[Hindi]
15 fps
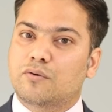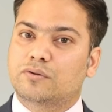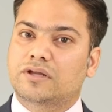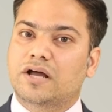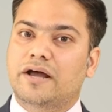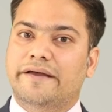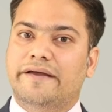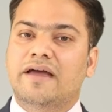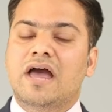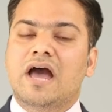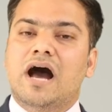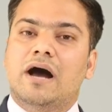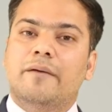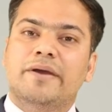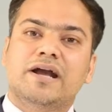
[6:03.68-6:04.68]
होता है
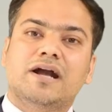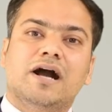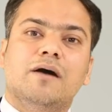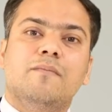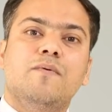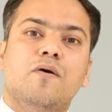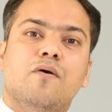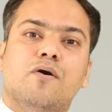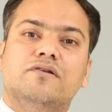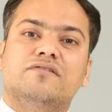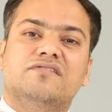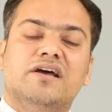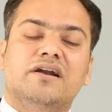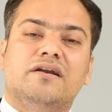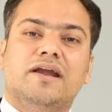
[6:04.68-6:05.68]
हमें कब कौन
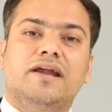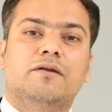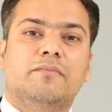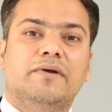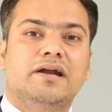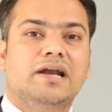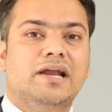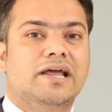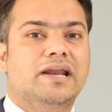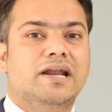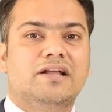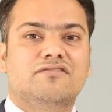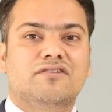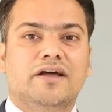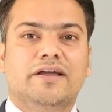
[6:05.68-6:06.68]
सा ट्रीटमेंट लेना
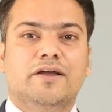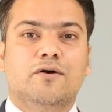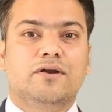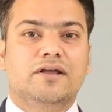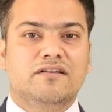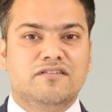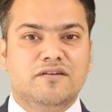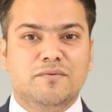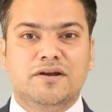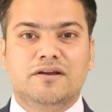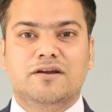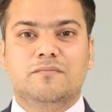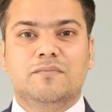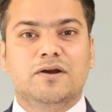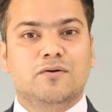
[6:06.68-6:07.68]
चाहिए और किसी भी
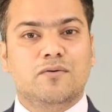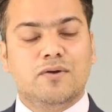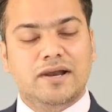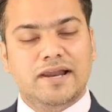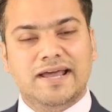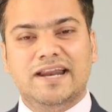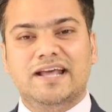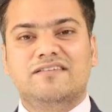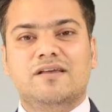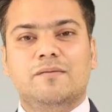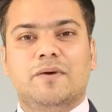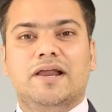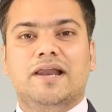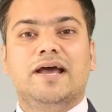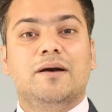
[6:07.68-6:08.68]
ट्रीटमेंट को लेने से
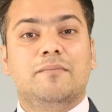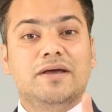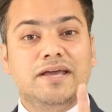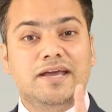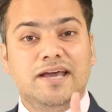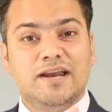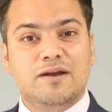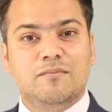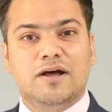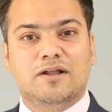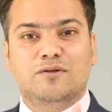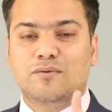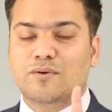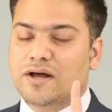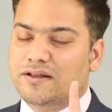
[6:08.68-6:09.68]
पहले हमें किन
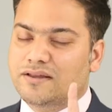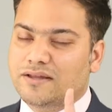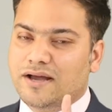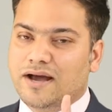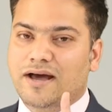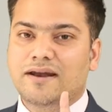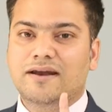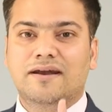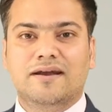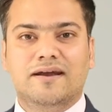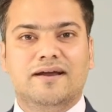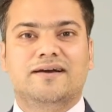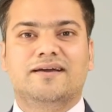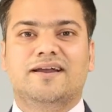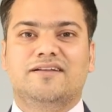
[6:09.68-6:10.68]
बातों का ध्यान
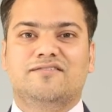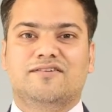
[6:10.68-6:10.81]
रखना